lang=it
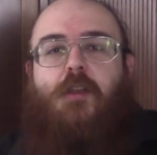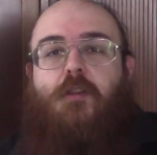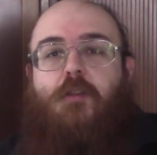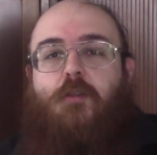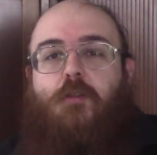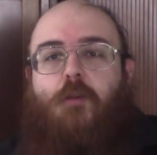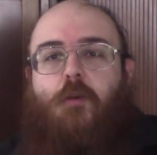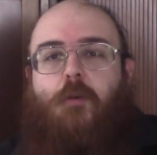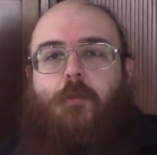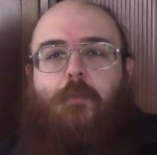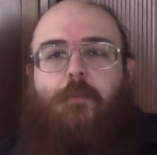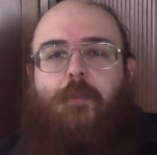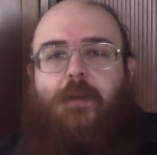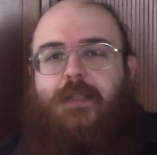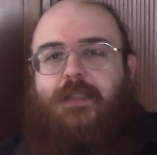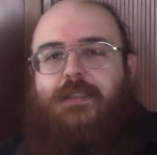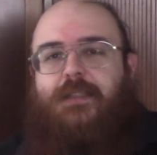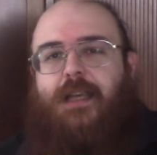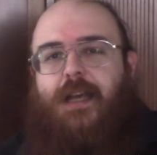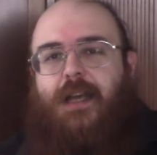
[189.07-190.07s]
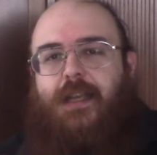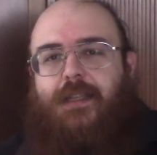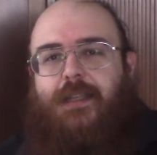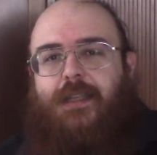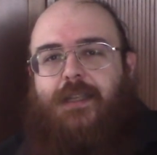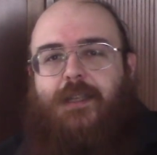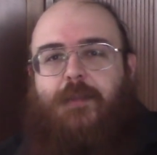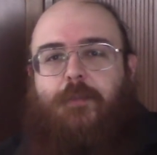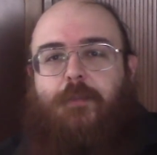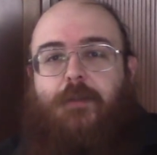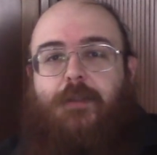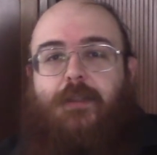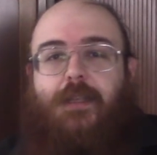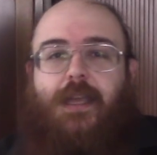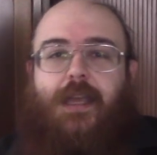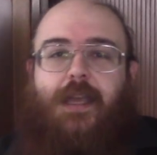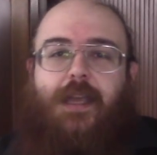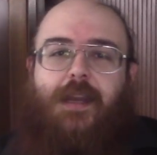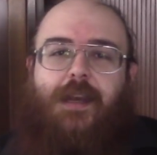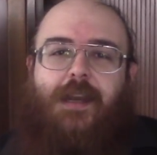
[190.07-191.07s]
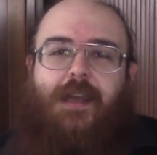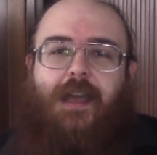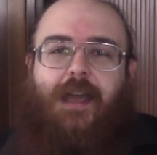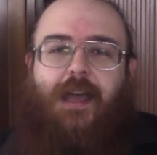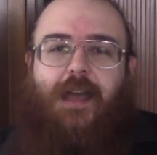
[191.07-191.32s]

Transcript: non pensate di poter